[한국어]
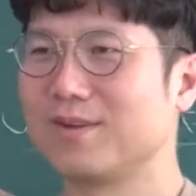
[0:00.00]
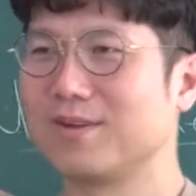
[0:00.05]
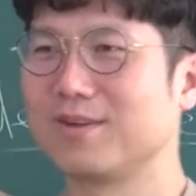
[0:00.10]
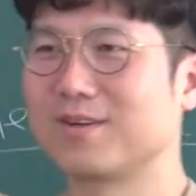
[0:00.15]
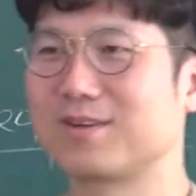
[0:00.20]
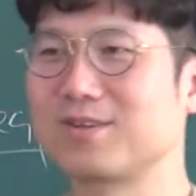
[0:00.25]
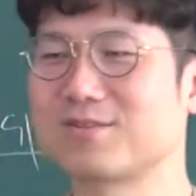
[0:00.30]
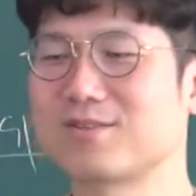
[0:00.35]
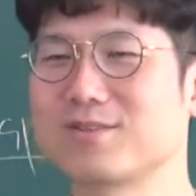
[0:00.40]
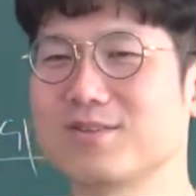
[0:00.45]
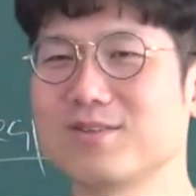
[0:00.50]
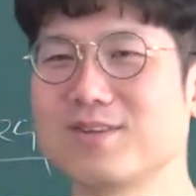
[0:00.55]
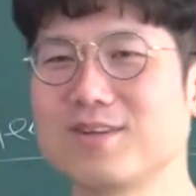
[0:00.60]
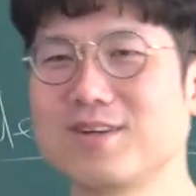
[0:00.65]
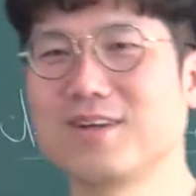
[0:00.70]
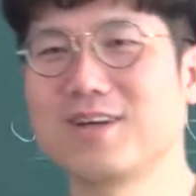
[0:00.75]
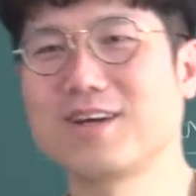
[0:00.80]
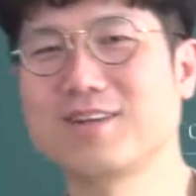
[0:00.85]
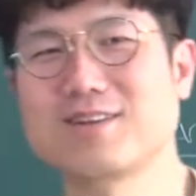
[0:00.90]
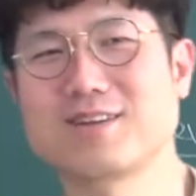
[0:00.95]
그래서
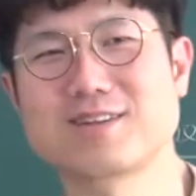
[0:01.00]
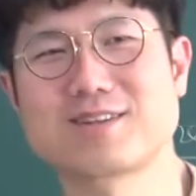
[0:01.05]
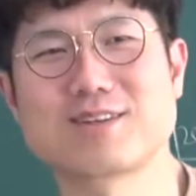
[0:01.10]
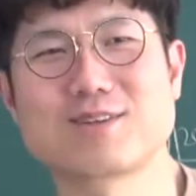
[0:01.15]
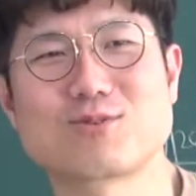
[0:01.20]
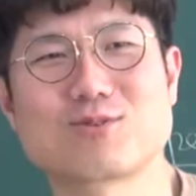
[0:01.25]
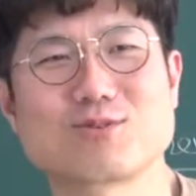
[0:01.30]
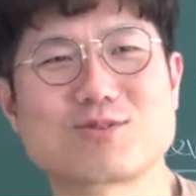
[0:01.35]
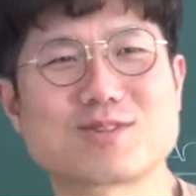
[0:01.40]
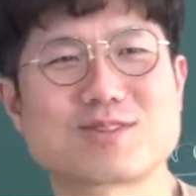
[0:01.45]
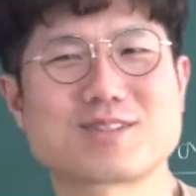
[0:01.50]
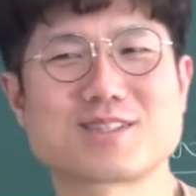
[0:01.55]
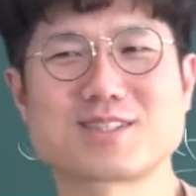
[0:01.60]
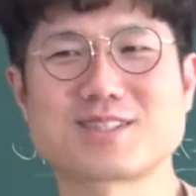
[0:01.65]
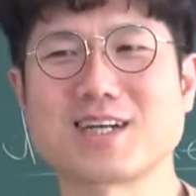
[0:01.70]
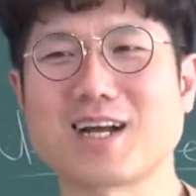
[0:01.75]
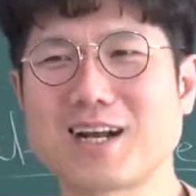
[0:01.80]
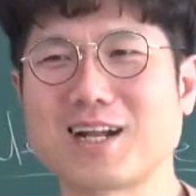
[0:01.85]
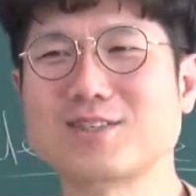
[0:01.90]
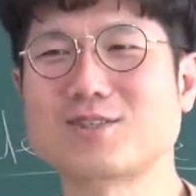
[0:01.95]
애들한테 또
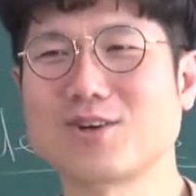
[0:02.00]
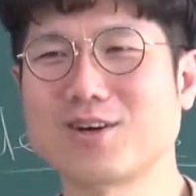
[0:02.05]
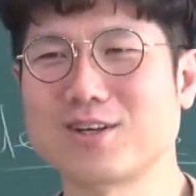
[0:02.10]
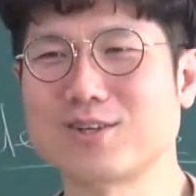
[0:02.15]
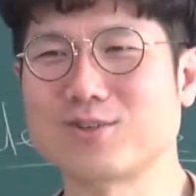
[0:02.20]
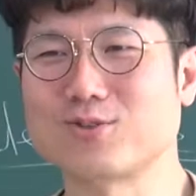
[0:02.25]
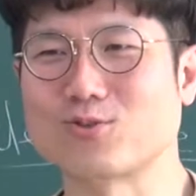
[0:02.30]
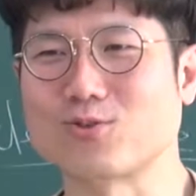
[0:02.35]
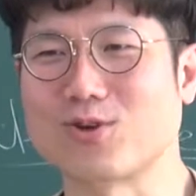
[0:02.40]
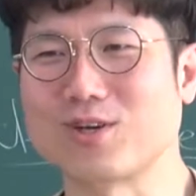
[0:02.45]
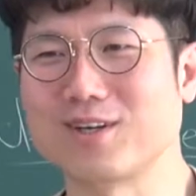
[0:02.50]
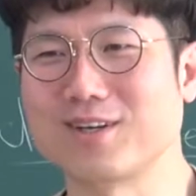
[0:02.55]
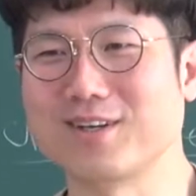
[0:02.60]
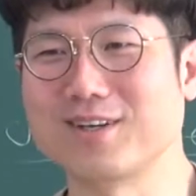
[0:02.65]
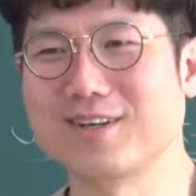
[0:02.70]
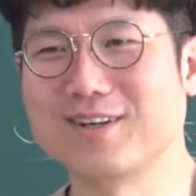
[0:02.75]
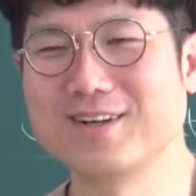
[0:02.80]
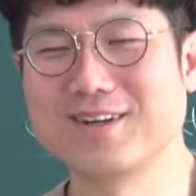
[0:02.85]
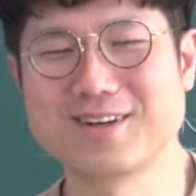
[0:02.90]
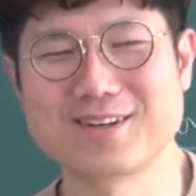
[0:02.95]
잘난 척하는 걸 좋아해.
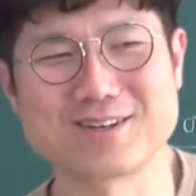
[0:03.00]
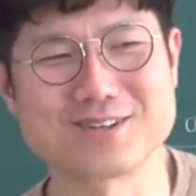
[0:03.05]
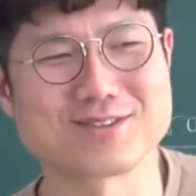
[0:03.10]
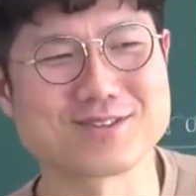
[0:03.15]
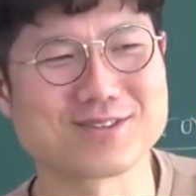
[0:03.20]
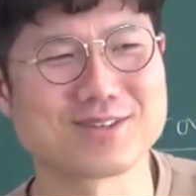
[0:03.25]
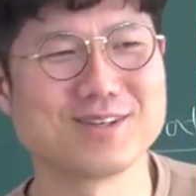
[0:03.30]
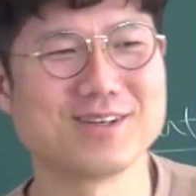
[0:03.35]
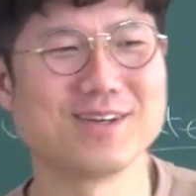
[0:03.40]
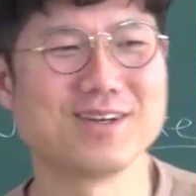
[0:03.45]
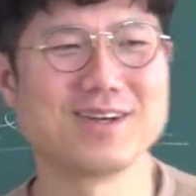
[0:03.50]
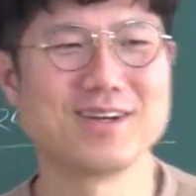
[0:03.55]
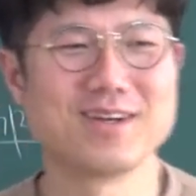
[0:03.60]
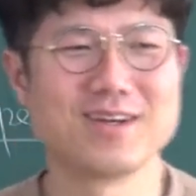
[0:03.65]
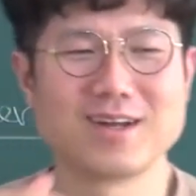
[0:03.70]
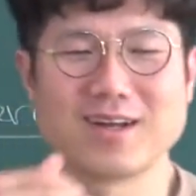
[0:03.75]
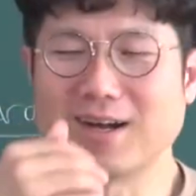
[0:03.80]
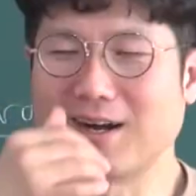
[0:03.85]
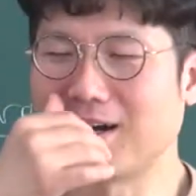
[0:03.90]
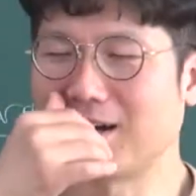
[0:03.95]
그래서
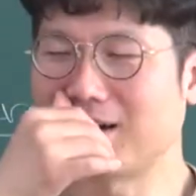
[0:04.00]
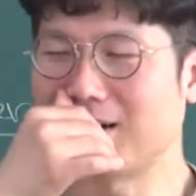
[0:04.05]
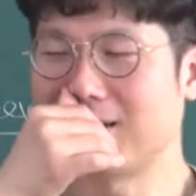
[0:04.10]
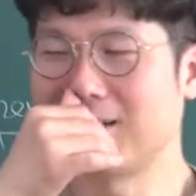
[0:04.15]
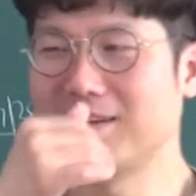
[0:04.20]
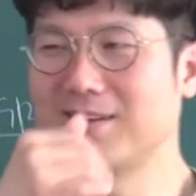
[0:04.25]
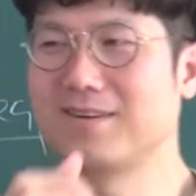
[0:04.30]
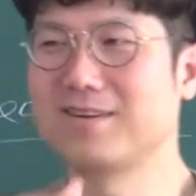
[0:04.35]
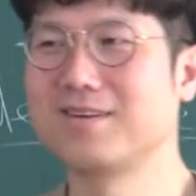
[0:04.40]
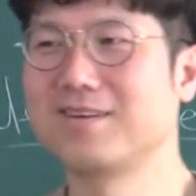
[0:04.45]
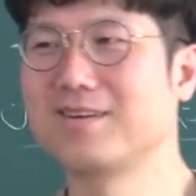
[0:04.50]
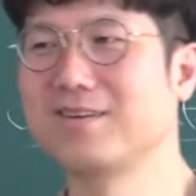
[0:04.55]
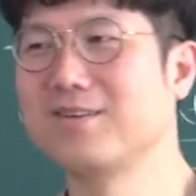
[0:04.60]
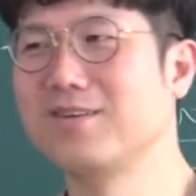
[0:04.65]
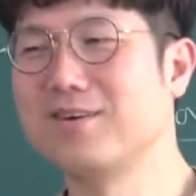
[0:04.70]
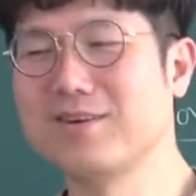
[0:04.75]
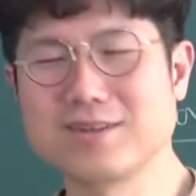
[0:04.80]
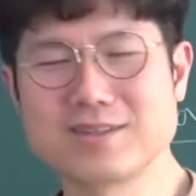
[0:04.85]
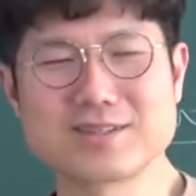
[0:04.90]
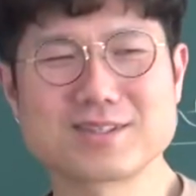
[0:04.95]
야
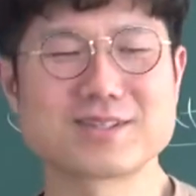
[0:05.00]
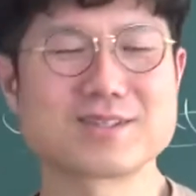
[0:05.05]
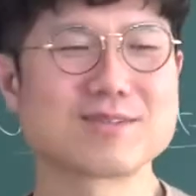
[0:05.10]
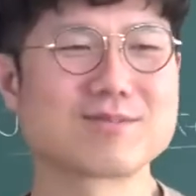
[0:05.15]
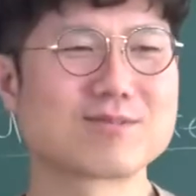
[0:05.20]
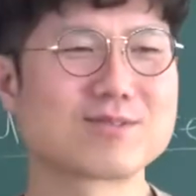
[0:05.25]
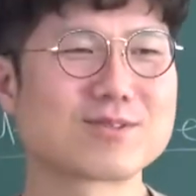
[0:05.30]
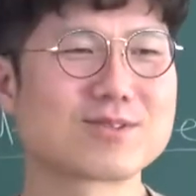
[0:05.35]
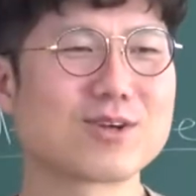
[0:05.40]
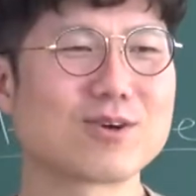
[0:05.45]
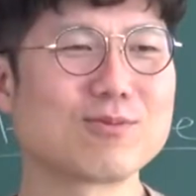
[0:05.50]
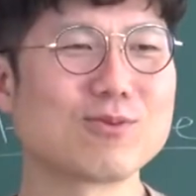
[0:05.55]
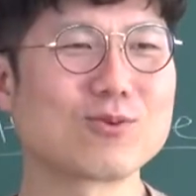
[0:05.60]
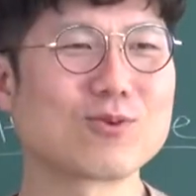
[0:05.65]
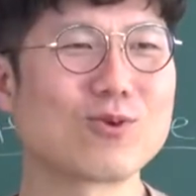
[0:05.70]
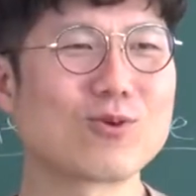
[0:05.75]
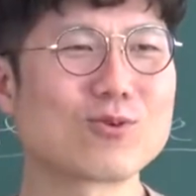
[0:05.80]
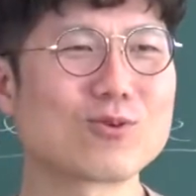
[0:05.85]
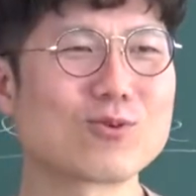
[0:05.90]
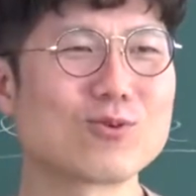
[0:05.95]
너네 철봉
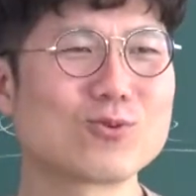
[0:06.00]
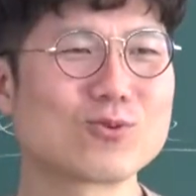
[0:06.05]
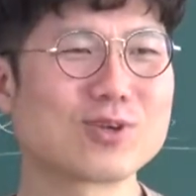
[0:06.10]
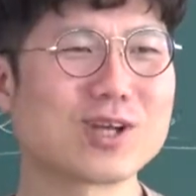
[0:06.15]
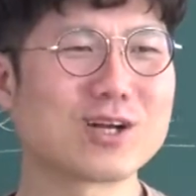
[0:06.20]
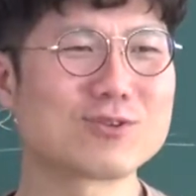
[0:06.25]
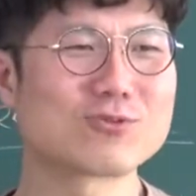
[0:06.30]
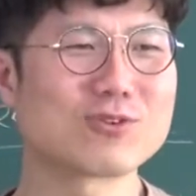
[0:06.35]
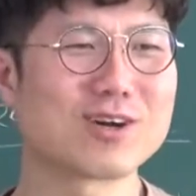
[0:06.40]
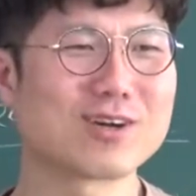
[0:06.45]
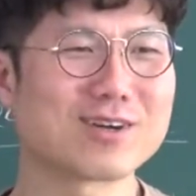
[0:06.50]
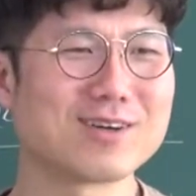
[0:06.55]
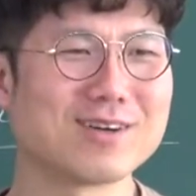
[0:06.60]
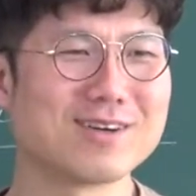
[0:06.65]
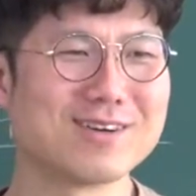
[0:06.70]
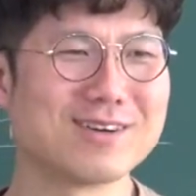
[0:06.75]
거꾸로 오르기 할 줄 알아?